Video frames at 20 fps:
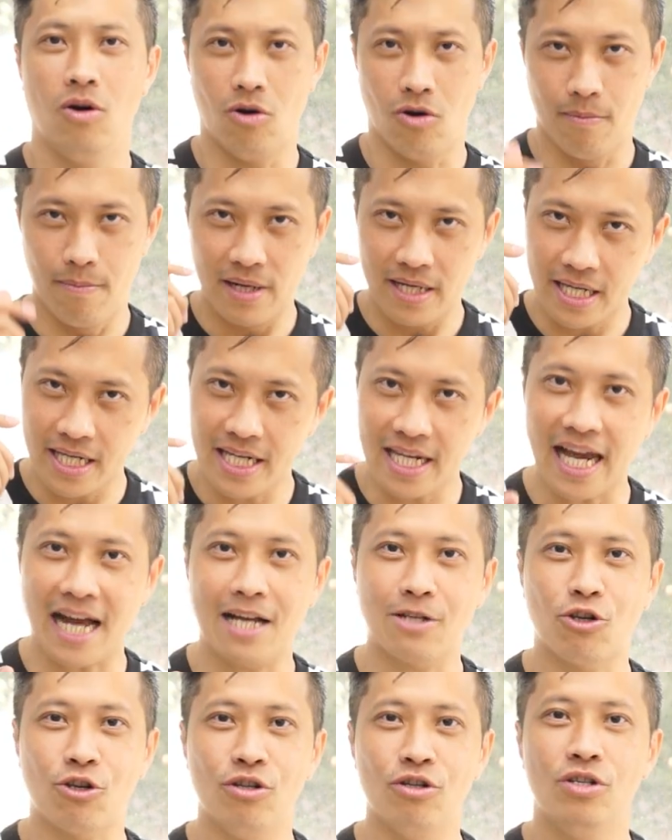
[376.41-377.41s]
我们下
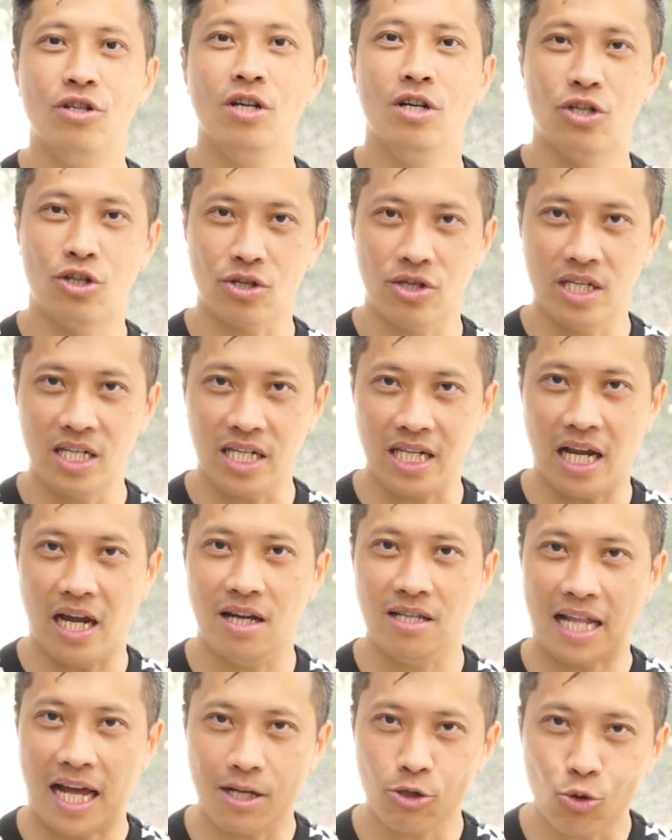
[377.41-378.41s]
去就是想要
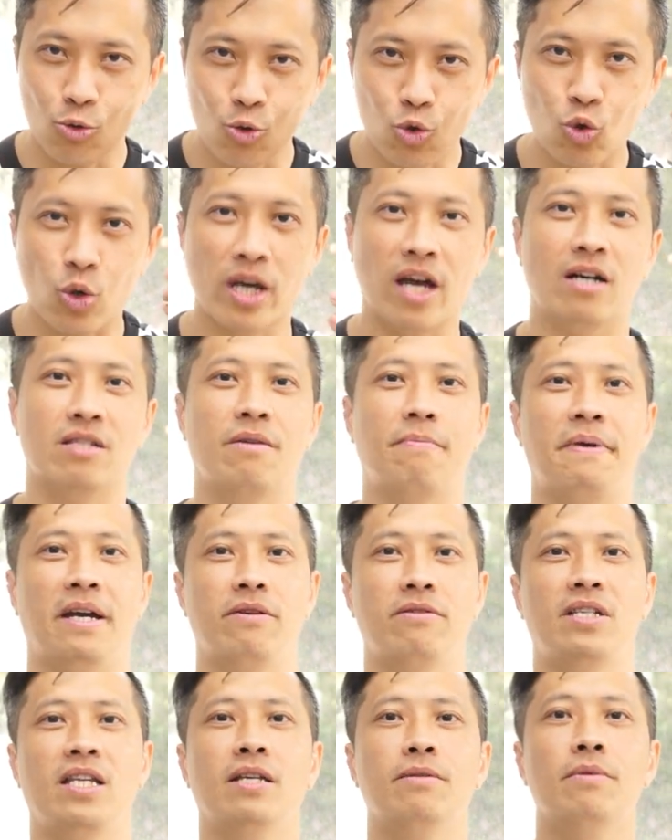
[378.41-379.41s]
拿出最好的表
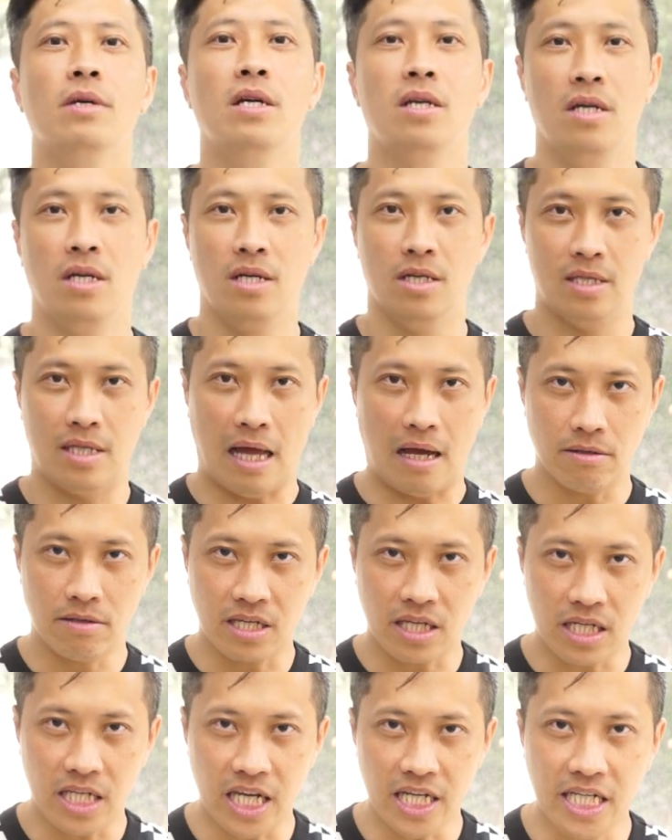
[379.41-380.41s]
现，然后
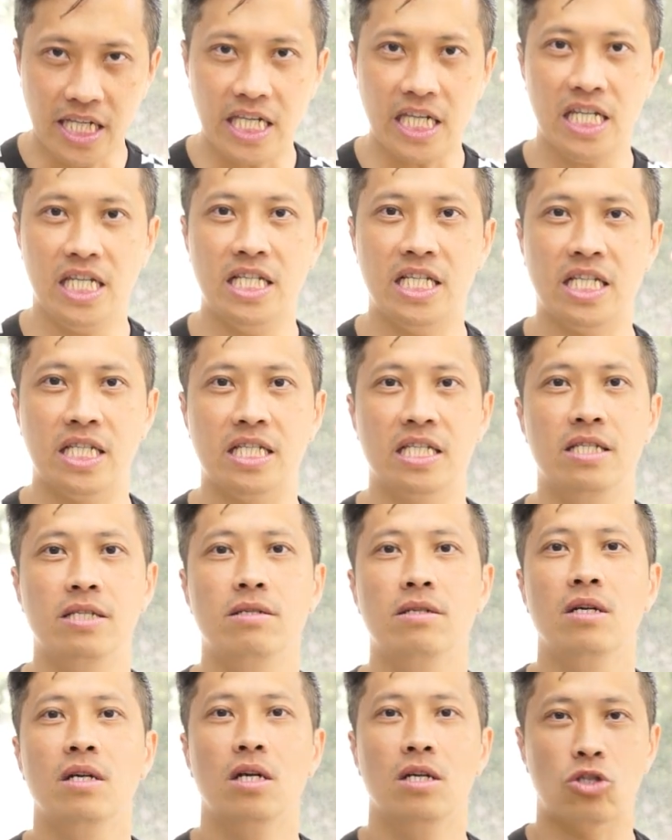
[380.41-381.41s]
这些技师
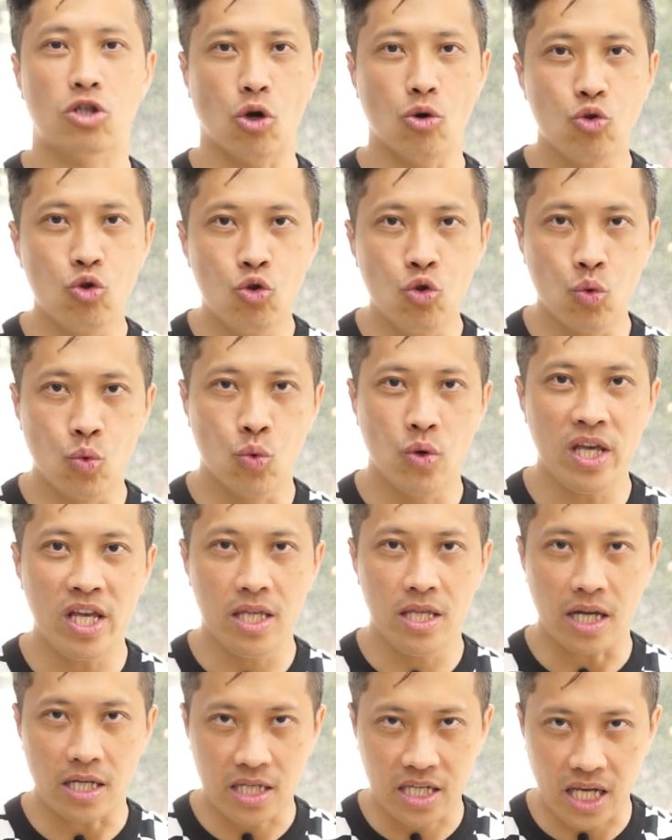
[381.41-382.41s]
都努力
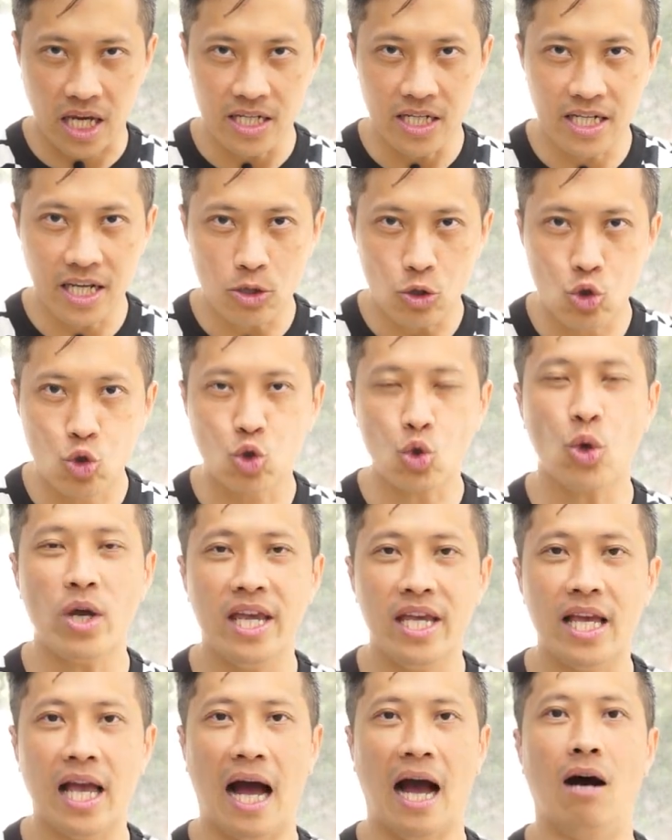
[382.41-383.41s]
的呈现
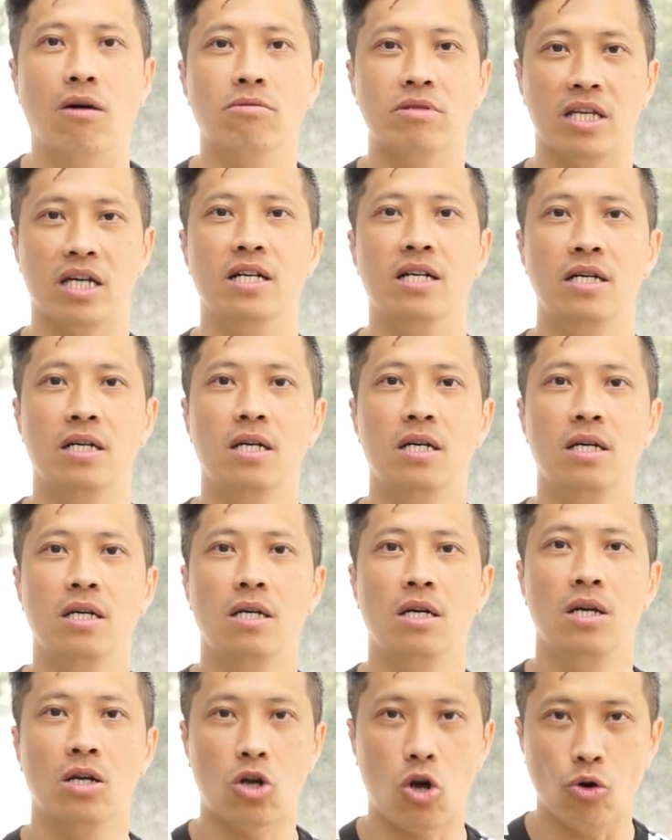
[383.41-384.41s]
最好的
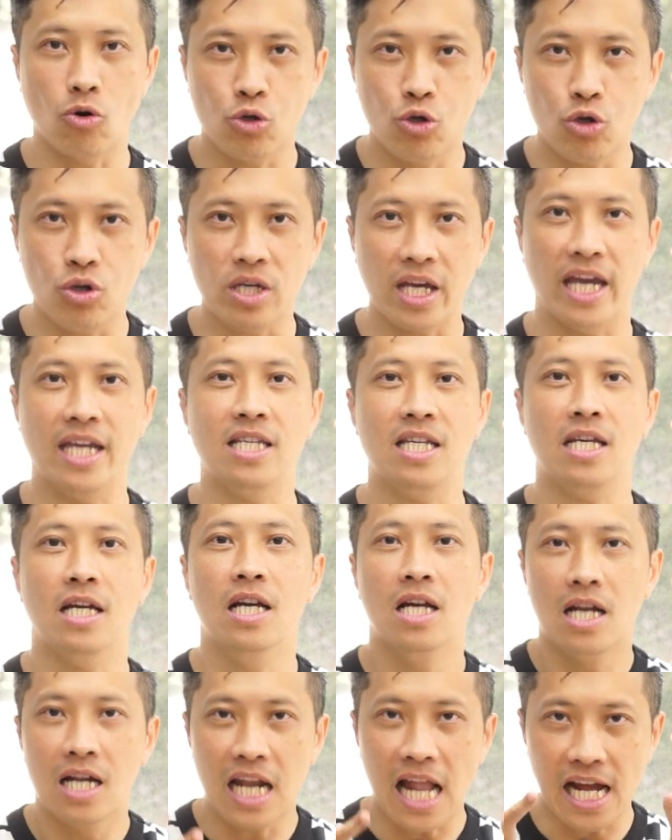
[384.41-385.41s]
工具给你，
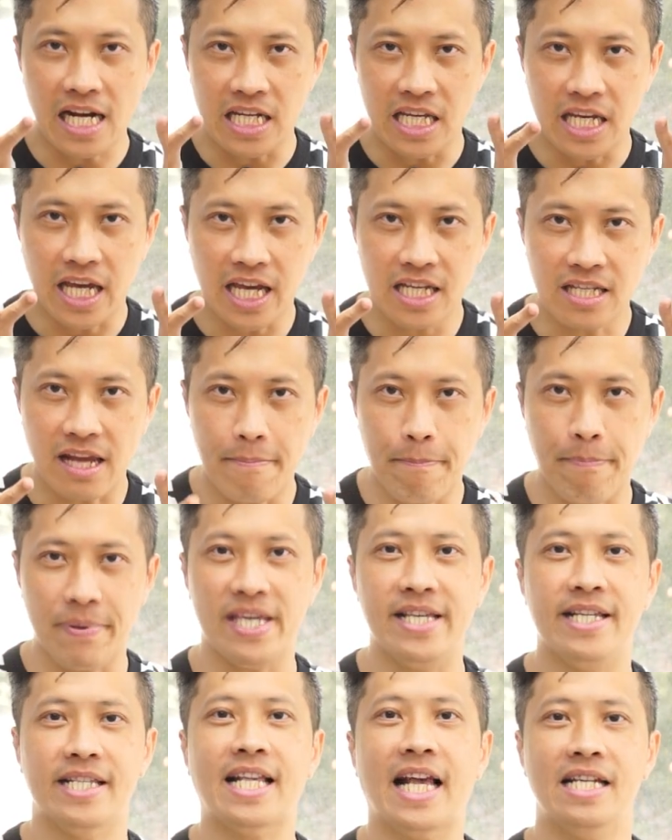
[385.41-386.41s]
让你可以在
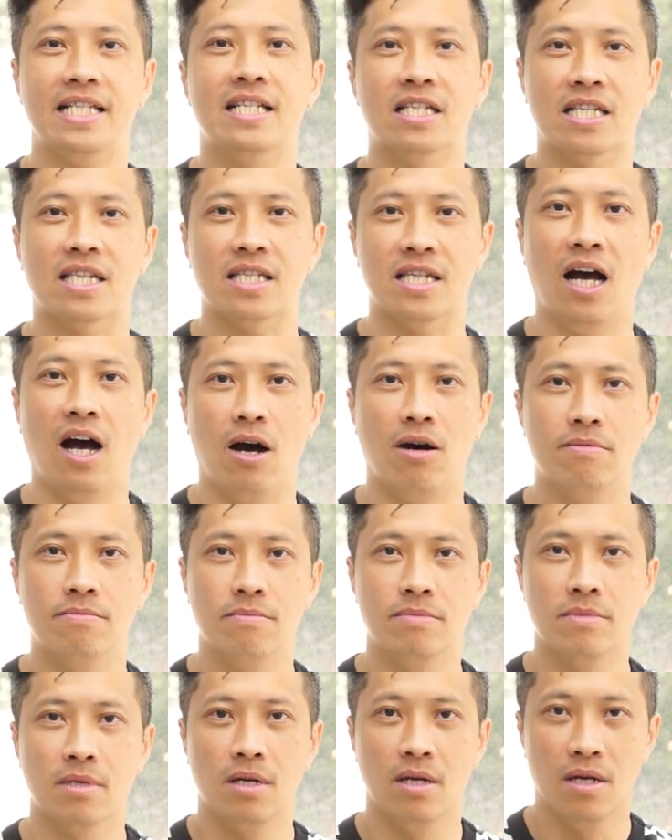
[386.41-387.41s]
比赛的时候
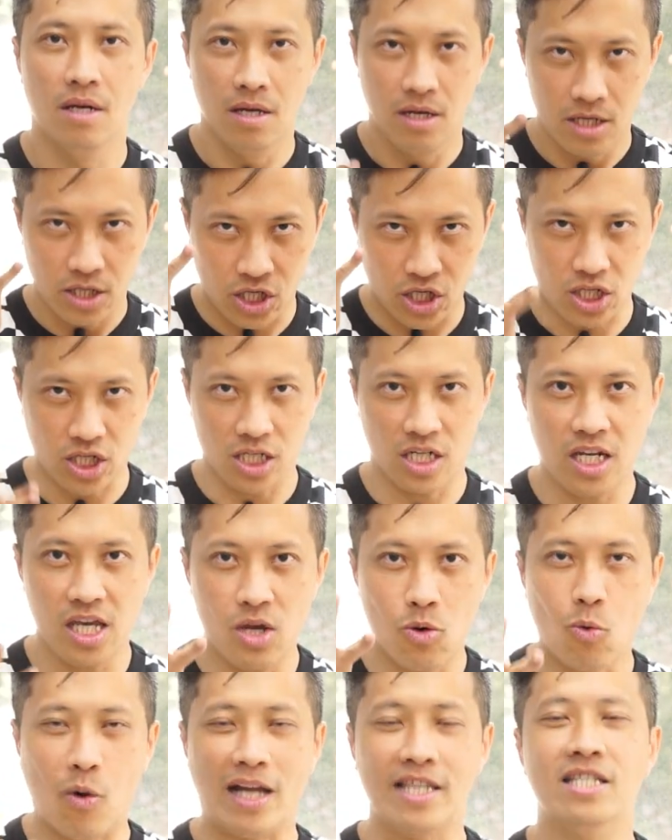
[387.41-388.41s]
实力
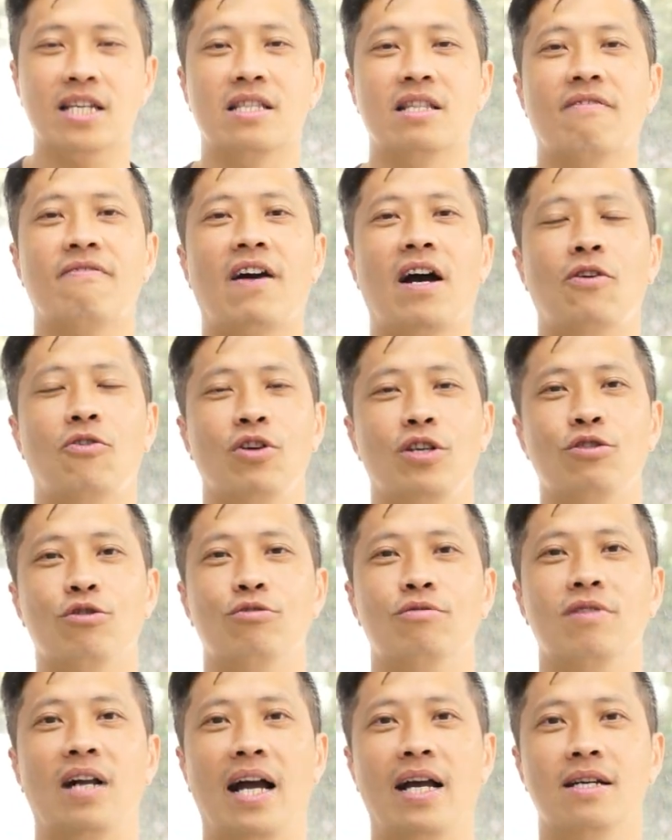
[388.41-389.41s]
完整的发挥
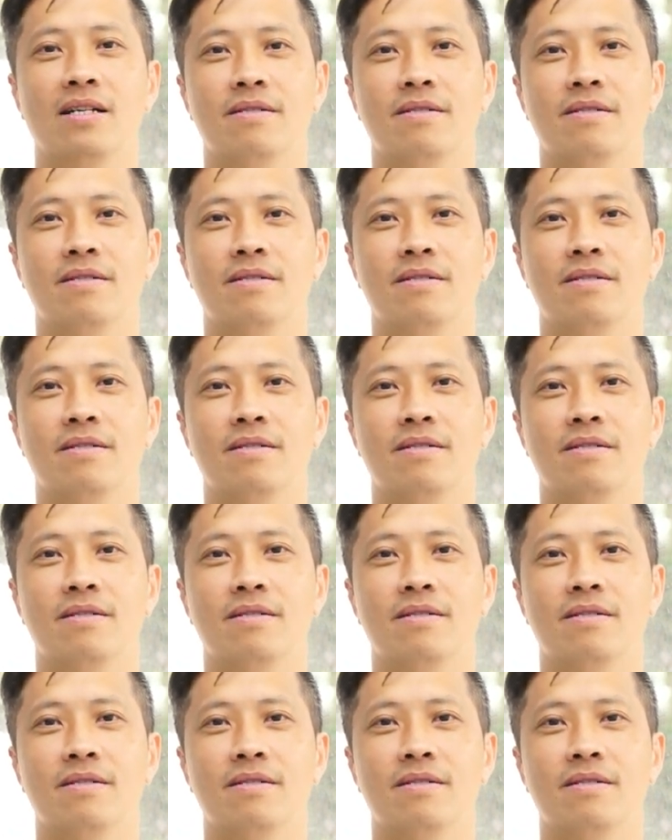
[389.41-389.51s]
出来。